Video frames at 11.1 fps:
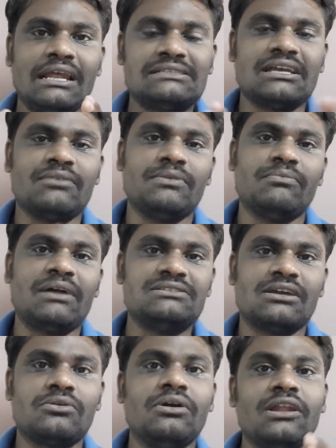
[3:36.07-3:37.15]
எக்ஸைட்மெண்ட்
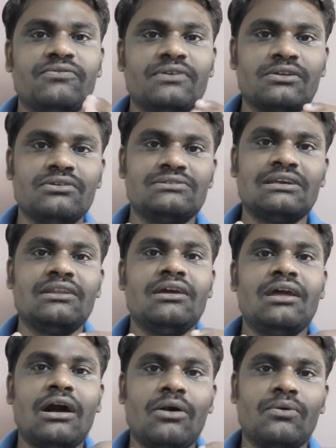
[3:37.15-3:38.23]
மேட்சாக இருக்கும் இல்லை ஃபர்கூசன்
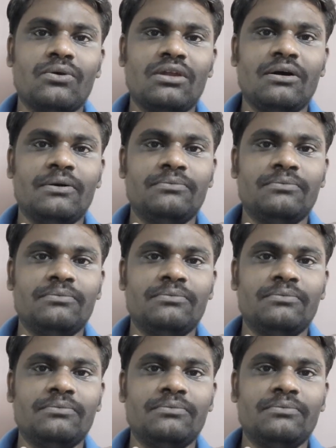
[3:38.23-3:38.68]
அவரோட